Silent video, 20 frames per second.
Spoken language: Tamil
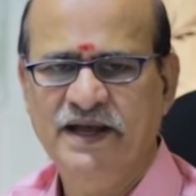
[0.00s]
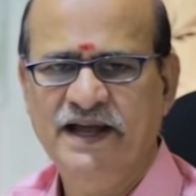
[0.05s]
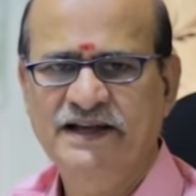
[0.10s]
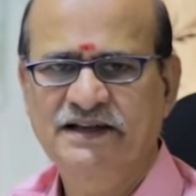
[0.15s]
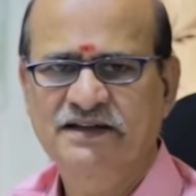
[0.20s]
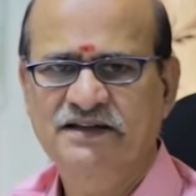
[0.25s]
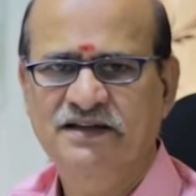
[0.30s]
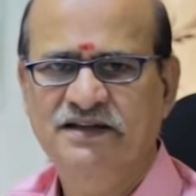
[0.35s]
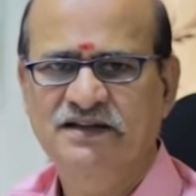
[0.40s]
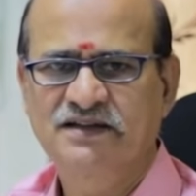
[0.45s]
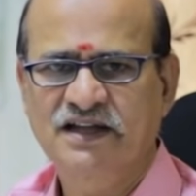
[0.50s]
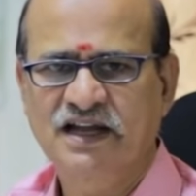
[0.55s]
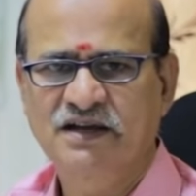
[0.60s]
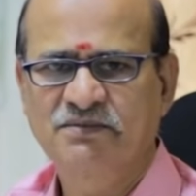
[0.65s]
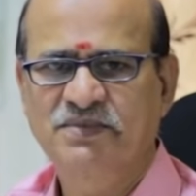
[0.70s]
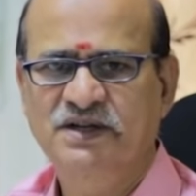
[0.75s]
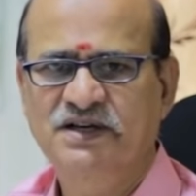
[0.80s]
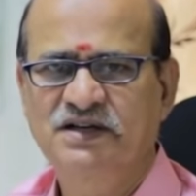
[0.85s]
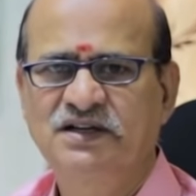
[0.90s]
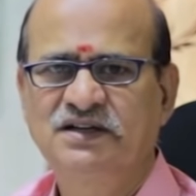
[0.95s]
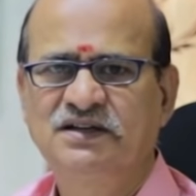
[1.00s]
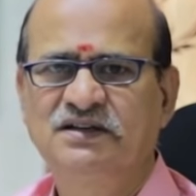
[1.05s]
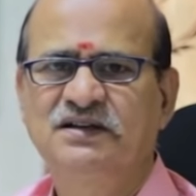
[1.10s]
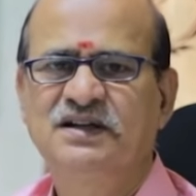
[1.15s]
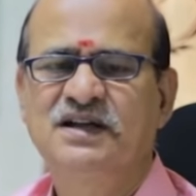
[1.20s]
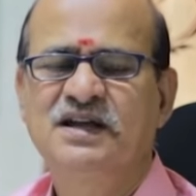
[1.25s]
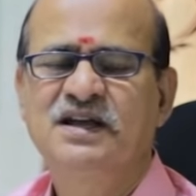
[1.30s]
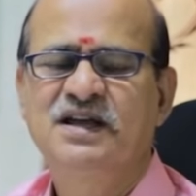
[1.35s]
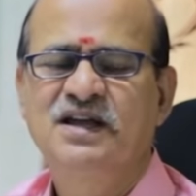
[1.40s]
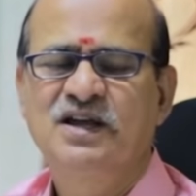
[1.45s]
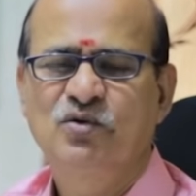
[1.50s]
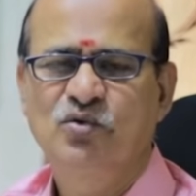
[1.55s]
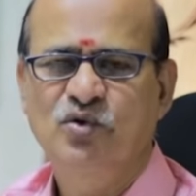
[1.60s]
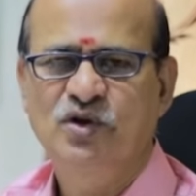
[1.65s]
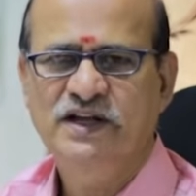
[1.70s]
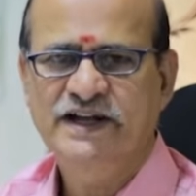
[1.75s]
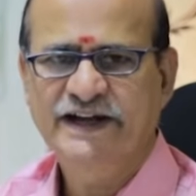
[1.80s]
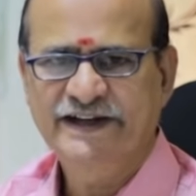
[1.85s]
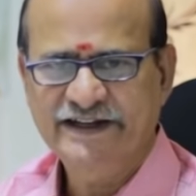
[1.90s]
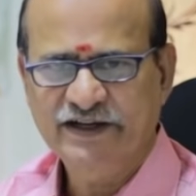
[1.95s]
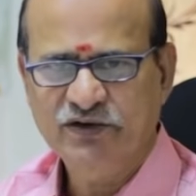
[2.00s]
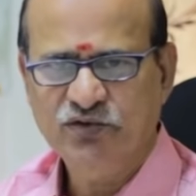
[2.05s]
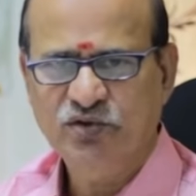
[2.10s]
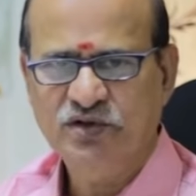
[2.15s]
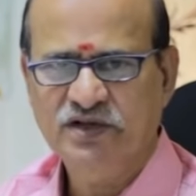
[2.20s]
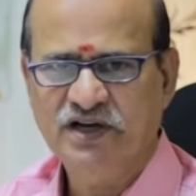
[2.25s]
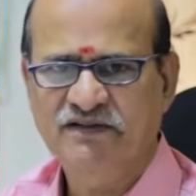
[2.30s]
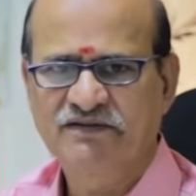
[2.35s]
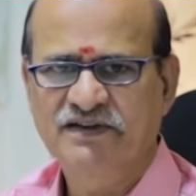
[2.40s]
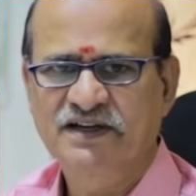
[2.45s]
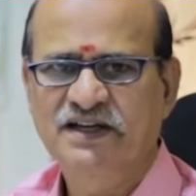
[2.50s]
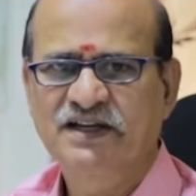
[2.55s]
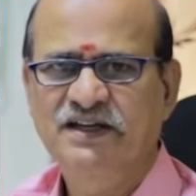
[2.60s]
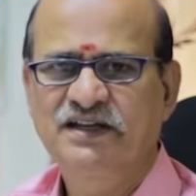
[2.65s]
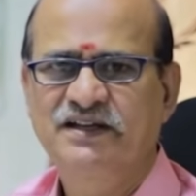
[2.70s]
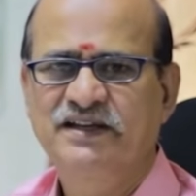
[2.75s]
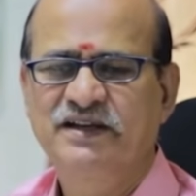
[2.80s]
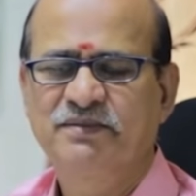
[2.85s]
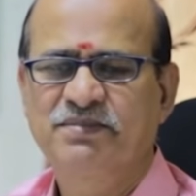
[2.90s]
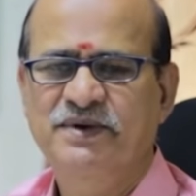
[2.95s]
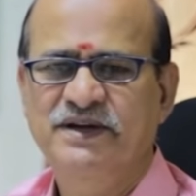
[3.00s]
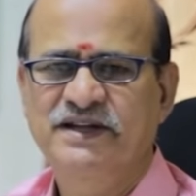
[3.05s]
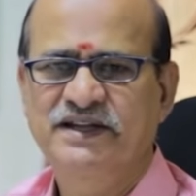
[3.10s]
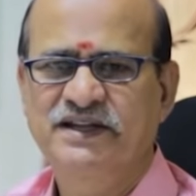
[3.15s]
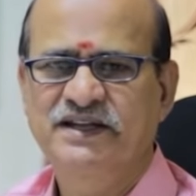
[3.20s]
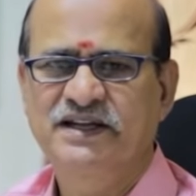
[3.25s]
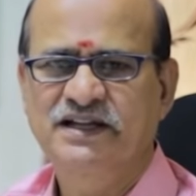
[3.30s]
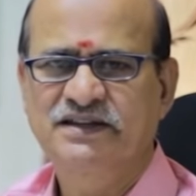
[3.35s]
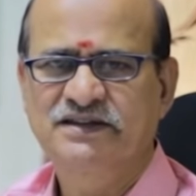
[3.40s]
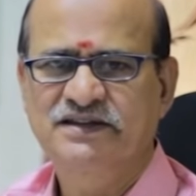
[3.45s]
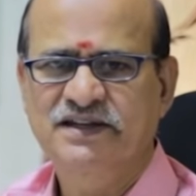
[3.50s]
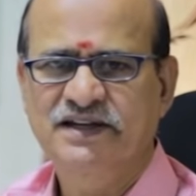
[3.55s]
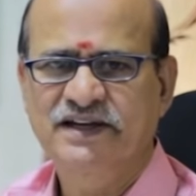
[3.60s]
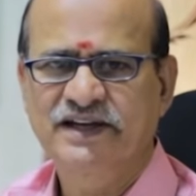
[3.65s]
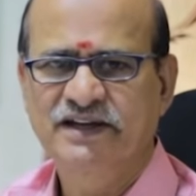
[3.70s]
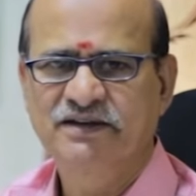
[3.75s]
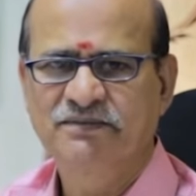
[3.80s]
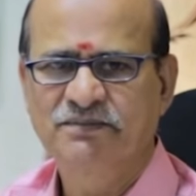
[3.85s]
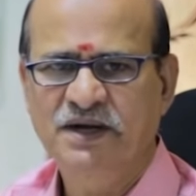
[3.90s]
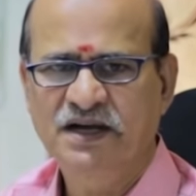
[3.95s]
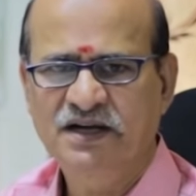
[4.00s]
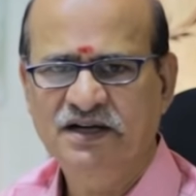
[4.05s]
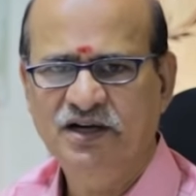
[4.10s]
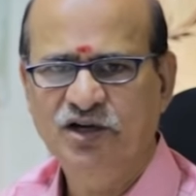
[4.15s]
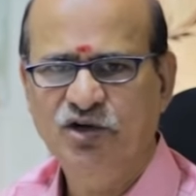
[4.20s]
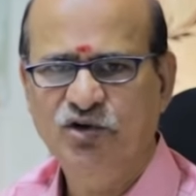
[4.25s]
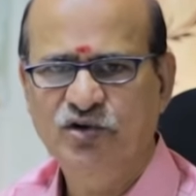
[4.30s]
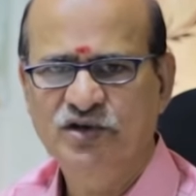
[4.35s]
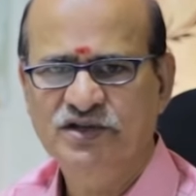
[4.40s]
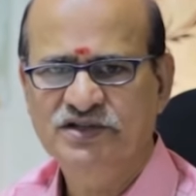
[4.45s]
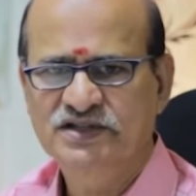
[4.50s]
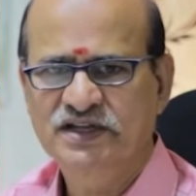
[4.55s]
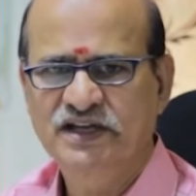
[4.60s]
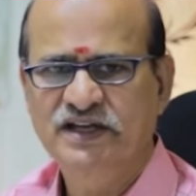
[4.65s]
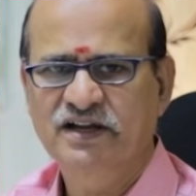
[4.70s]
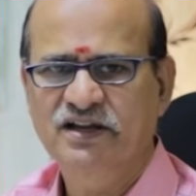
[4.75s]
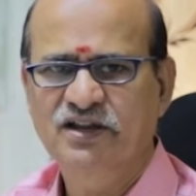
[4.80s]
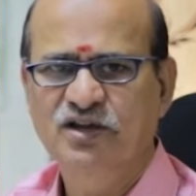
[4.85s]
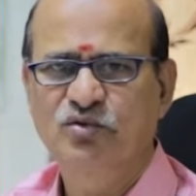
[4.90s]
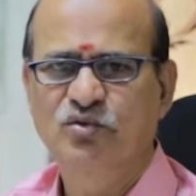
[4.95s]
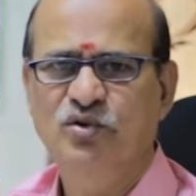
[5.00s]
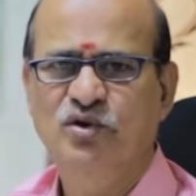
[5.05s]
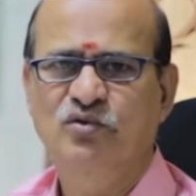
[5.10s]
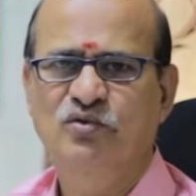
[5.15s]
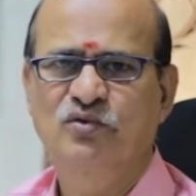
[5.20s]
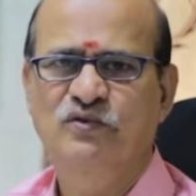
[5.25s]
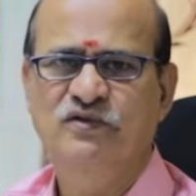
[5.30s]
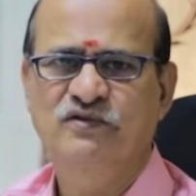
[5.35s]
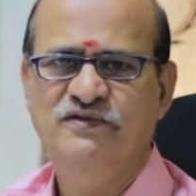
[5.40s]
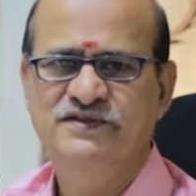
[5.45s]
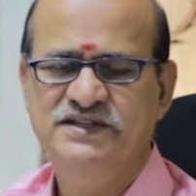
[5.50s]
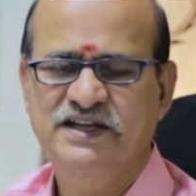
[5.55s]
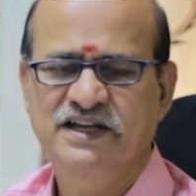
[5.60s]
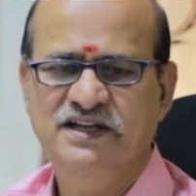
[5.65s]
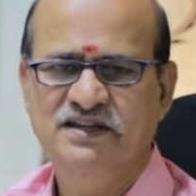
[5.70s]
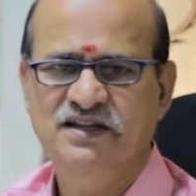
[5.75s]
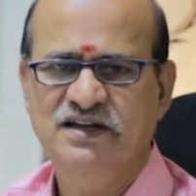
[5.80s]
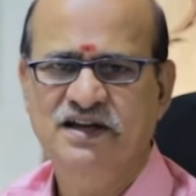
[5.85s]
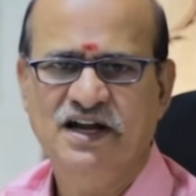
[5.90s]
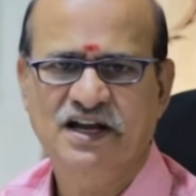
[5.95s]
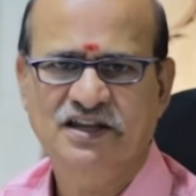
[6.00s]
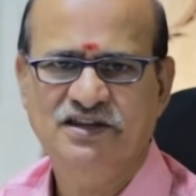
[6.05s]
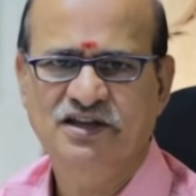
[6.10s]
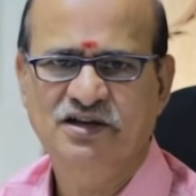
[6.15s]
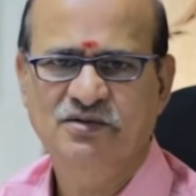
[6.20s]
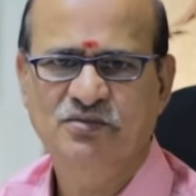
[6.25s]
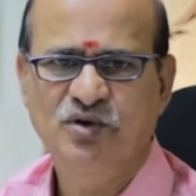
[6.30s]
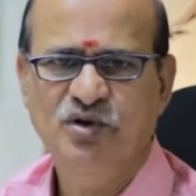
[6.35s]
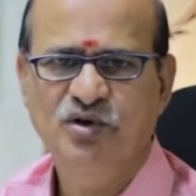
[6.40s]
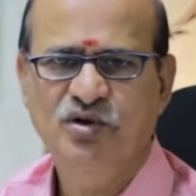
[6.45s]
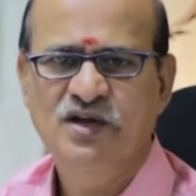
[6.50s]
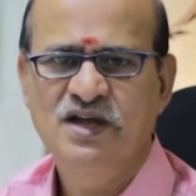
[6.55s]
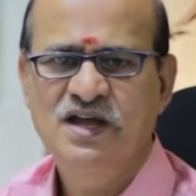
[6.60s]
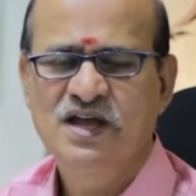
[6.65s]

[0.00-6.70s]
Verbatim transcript: பேங்க்கு நண்பர்கள் உங்களுக்கு கட்டி கொடுக்குறவங்க இப்படி எத்தனை மக்களோடு சேர்ந்து ஒரு ஒரு விஷயத்தை நடத்தணுமோ